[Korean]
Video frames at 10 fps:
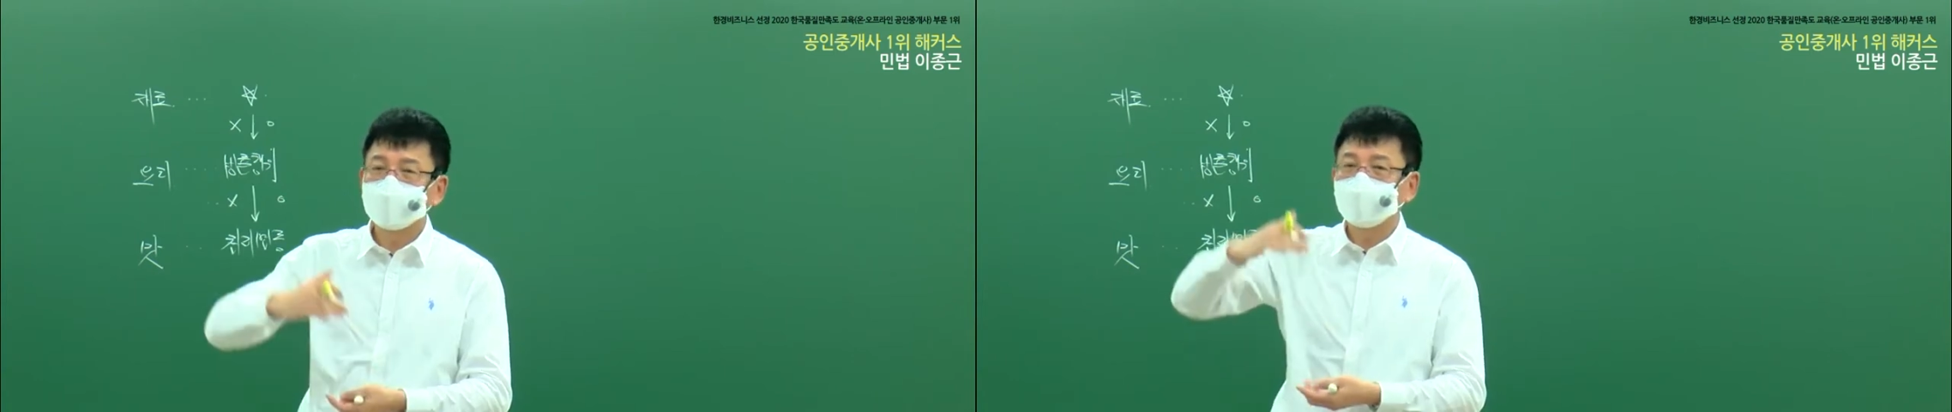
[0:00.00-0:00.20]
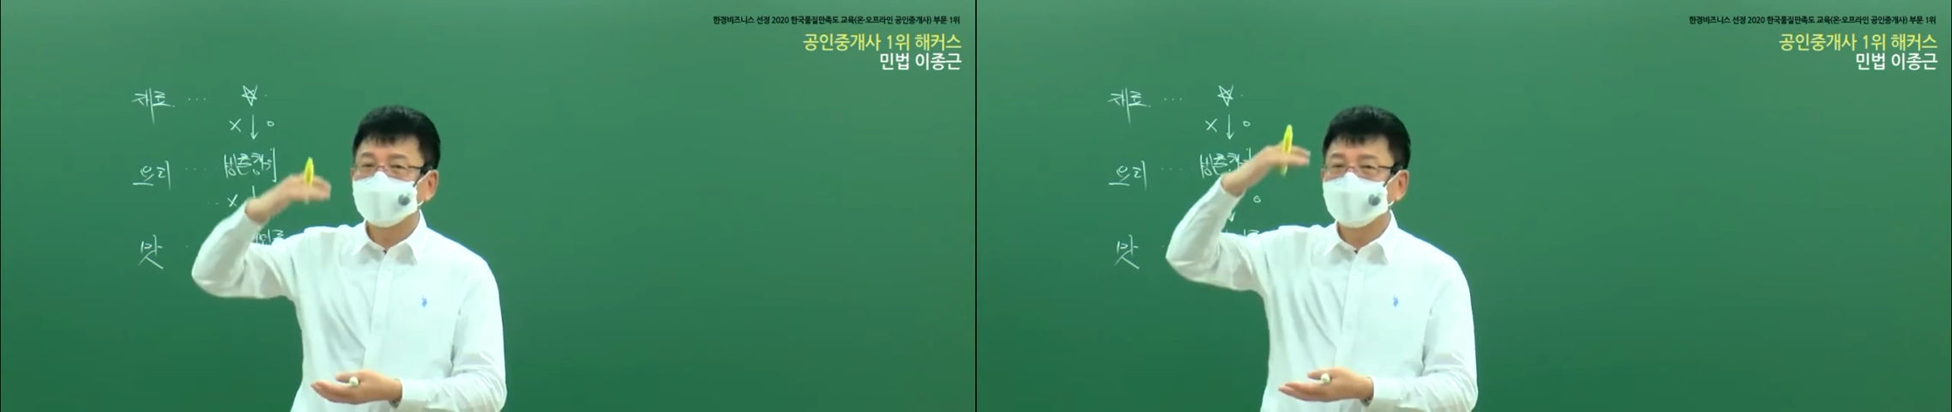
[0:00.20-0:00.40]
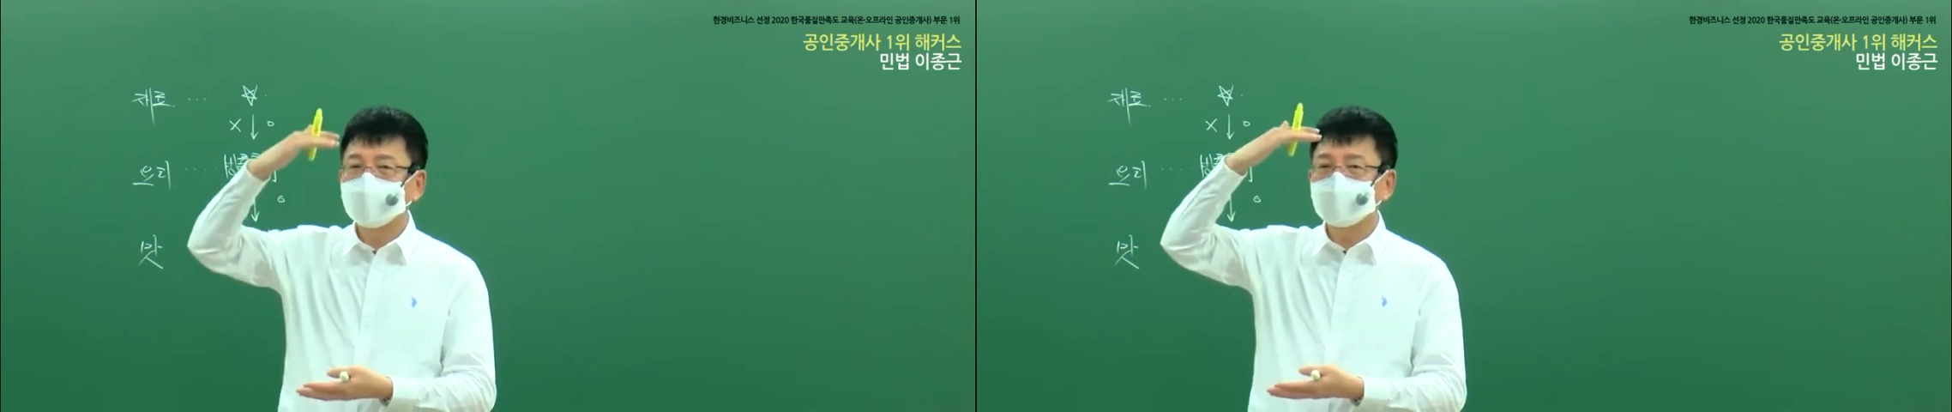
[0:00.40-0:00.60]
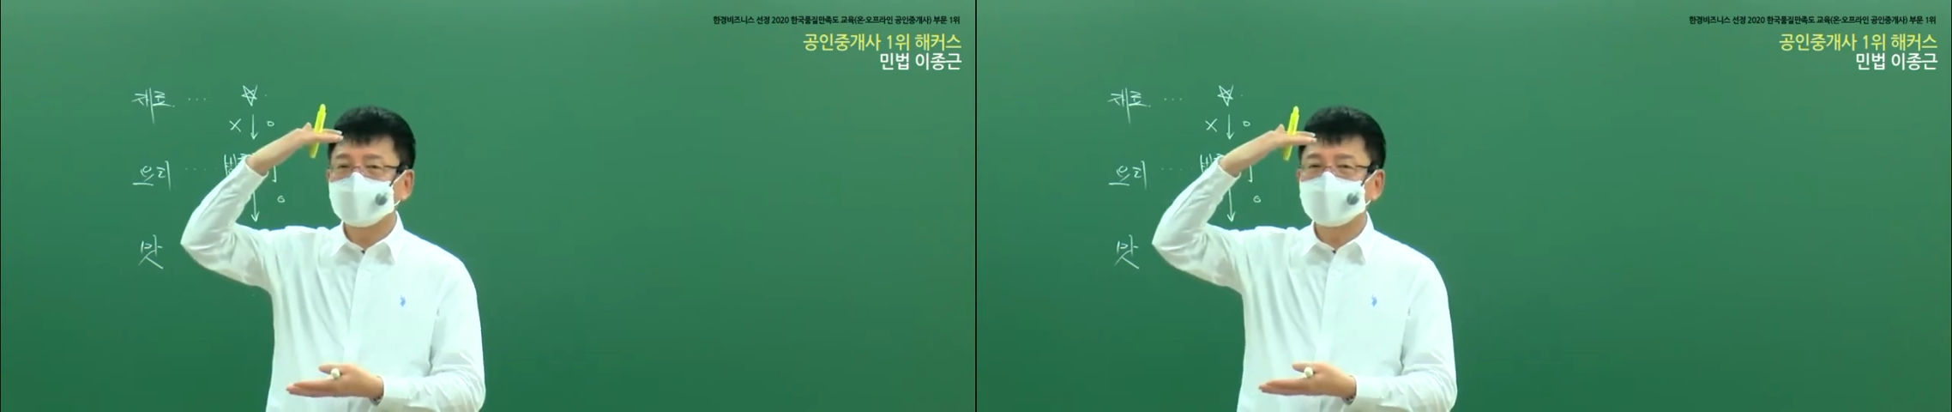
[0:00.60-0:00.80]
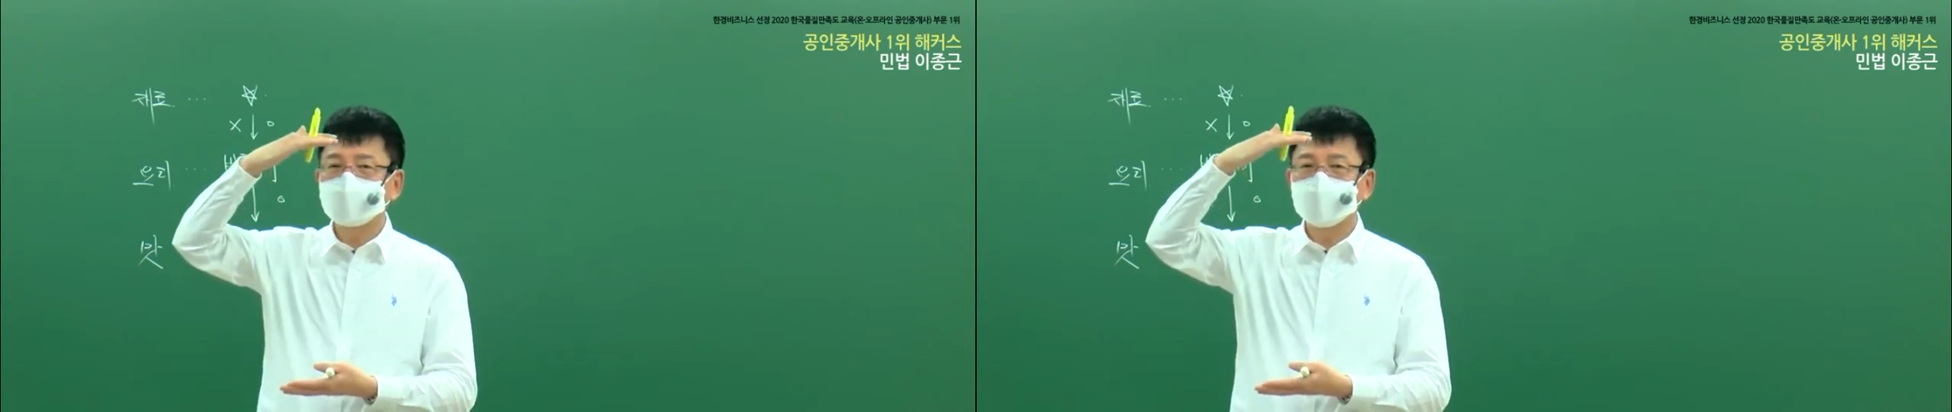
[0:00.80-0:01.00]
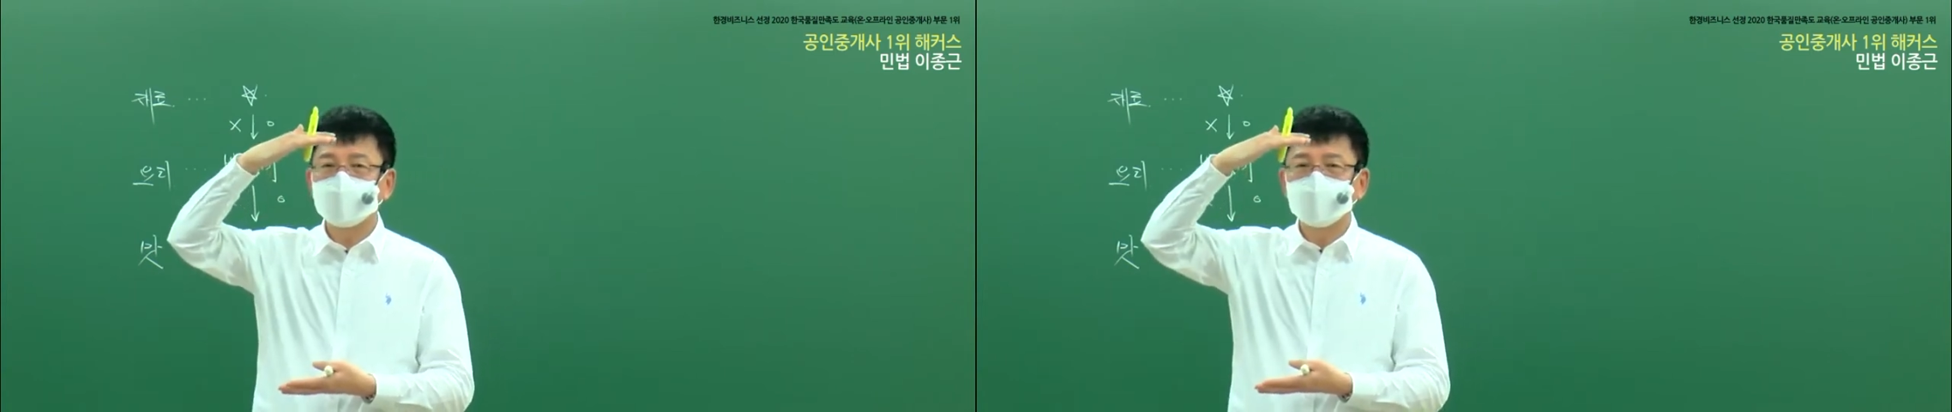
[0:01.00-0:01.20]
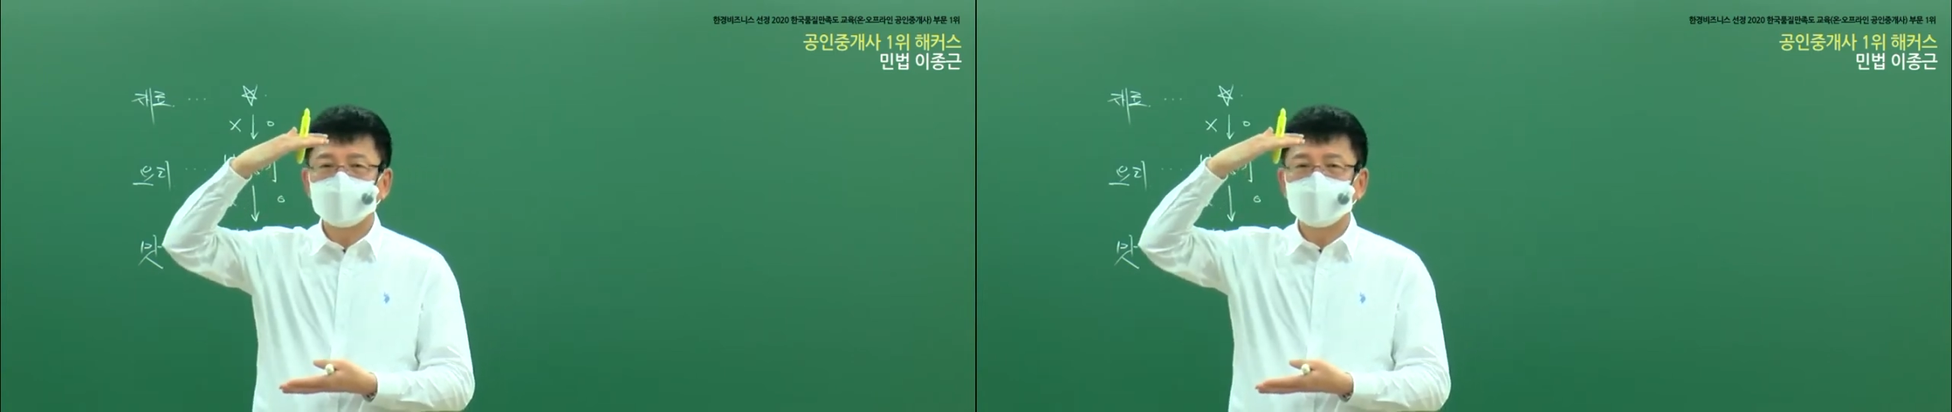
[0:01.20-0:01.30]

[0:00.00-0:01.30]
처음에는 그게